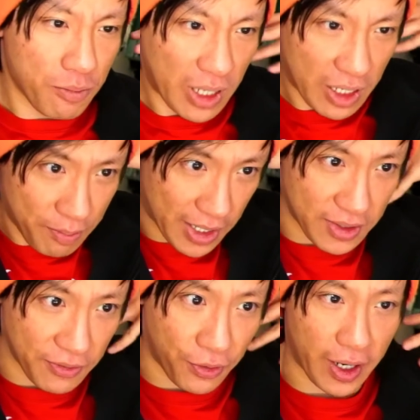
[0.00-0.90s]
Ich mag
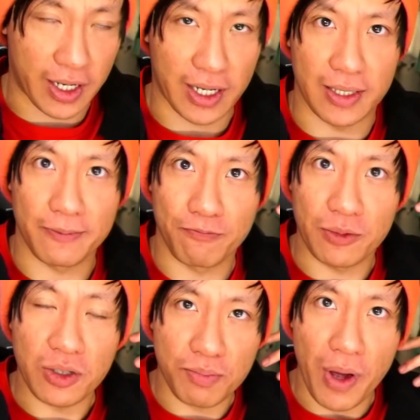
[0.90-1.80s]
diesen Feuerkranz.
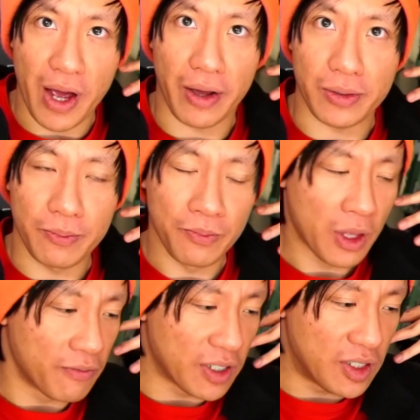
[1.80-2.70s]
Das ist badass.
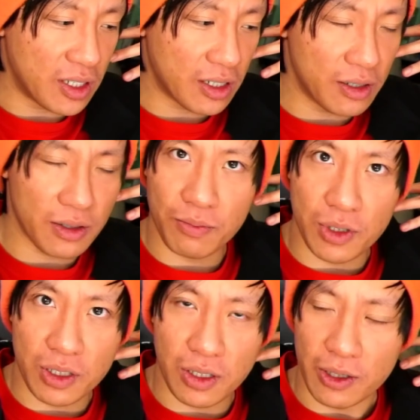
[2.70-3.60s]
Wenn Tiere
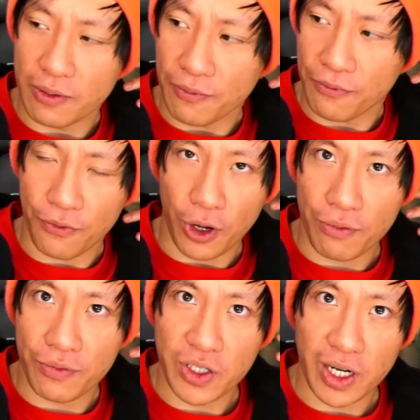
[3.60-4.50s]
mit ihren
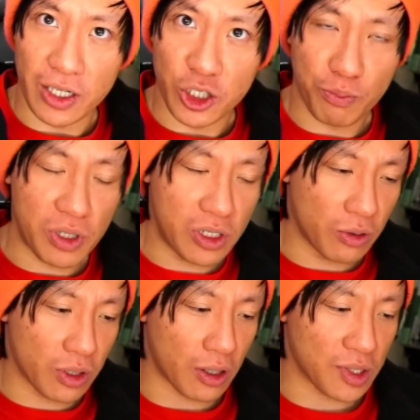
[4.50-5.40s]
Feuerfähigkeiten spielen und
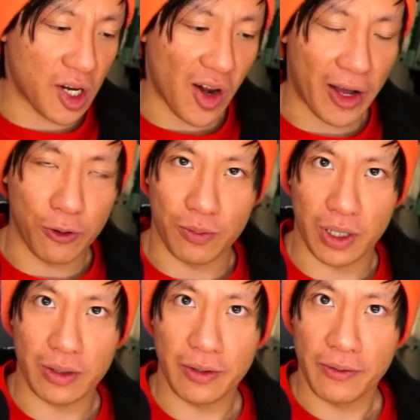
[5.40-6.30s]
daraus Kleidung
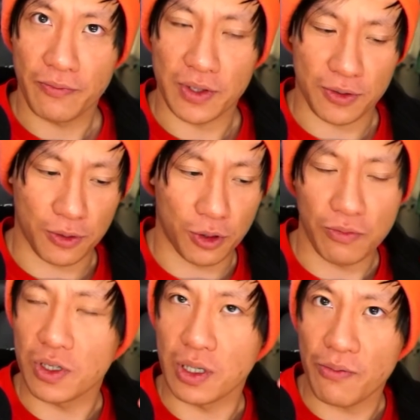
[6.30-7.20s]
machen, was
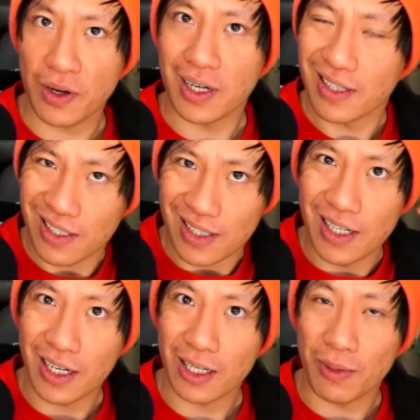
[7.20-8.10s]
irgendwie in dem Fall dann Sinn
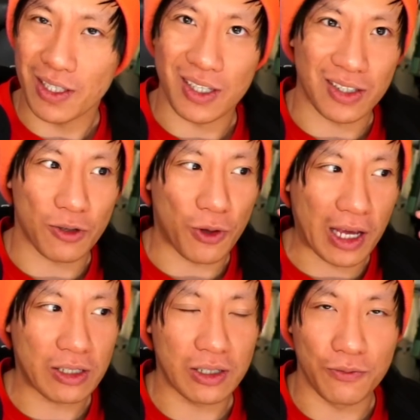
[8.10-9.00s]
ergibt als jetzt
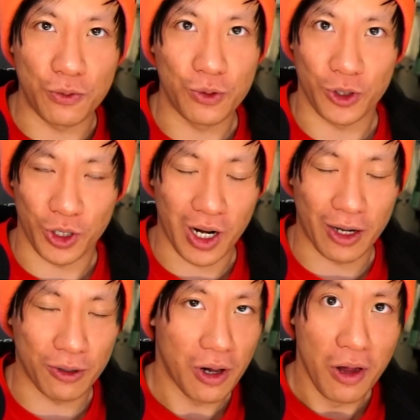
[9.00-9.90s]
echte physische
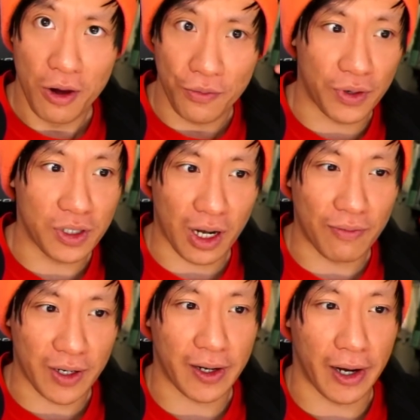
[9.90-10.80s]
Kleidung, finde ich
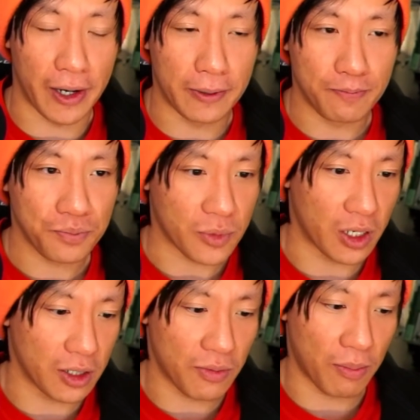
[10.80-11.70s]
einfach geil. Ja,
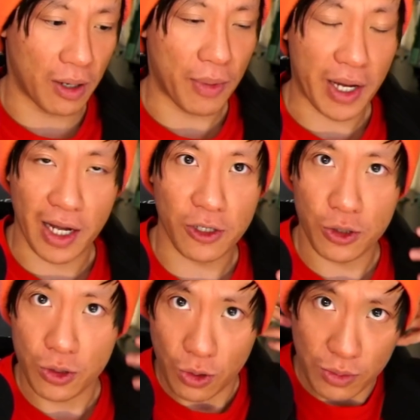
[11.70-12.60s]
das war bei Meganie
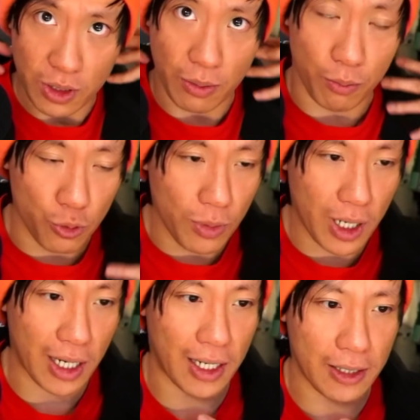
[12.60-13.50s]
schon so mit ihrem
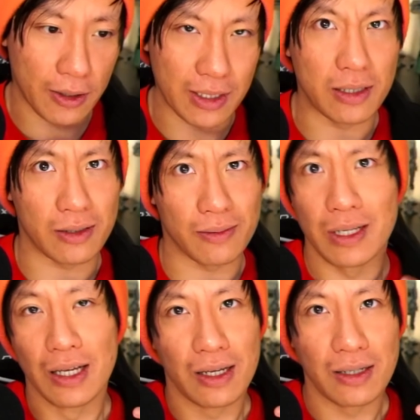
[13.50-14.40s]
Blumenkragen, ihren,
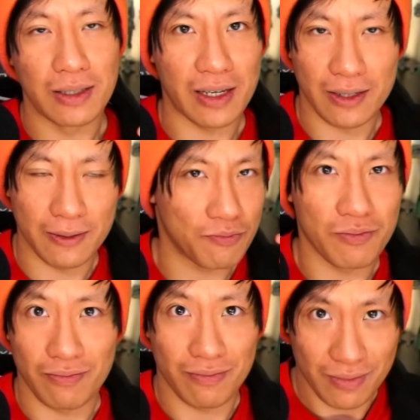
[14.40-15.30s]
deren
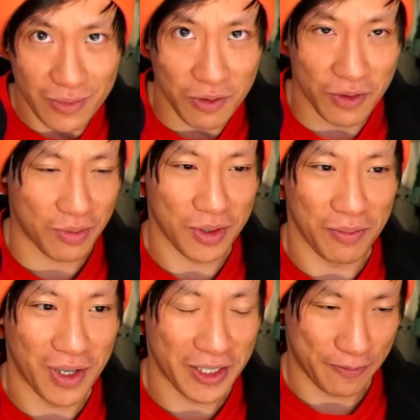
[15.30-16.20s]
Ihr wisst, was ich
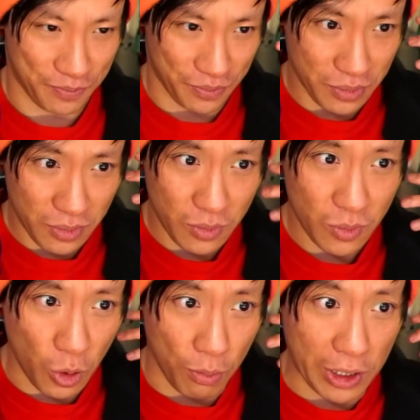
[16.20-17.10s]
meine.
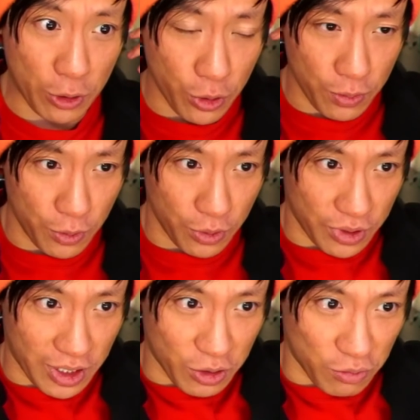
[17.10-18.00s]
Und bei Tornupto ist
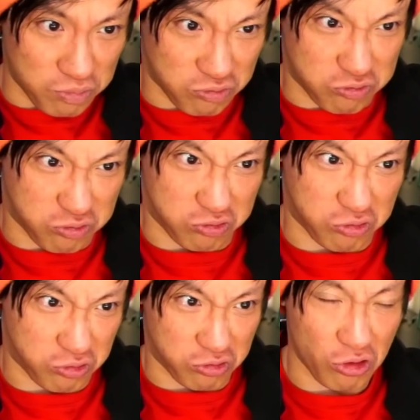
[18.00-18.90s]
es halt so,
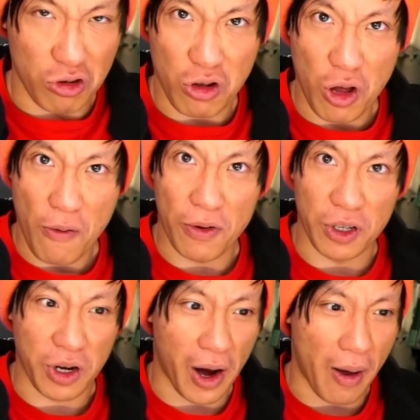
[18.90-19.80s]
finde
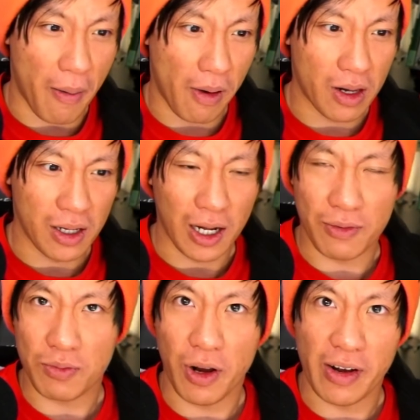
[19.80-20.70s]
ich geil. Hat
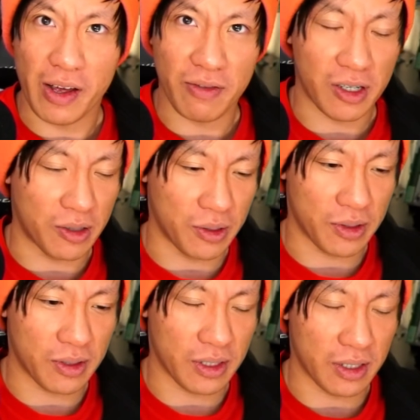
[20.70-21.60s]
was von Endeavor
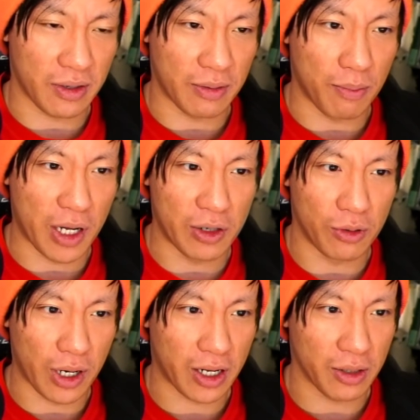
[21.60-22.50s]
aus äh, My Hero
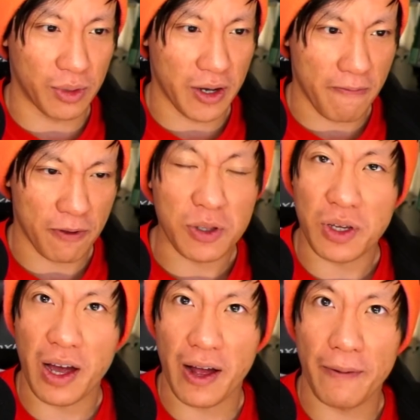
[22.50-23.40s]
Academia. Das ist
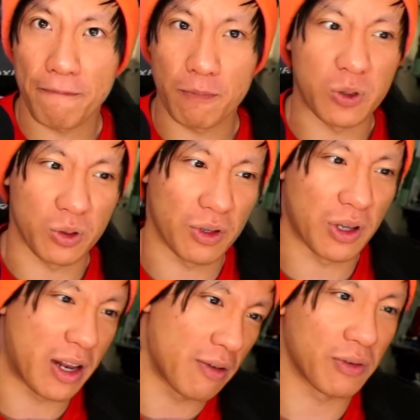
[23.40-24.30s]
geil. Beziehungsweise
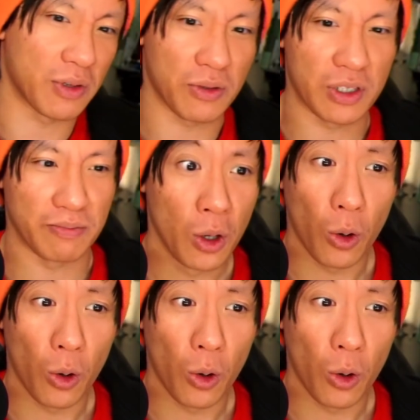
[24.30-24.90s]
Endeavor hat was von ihm.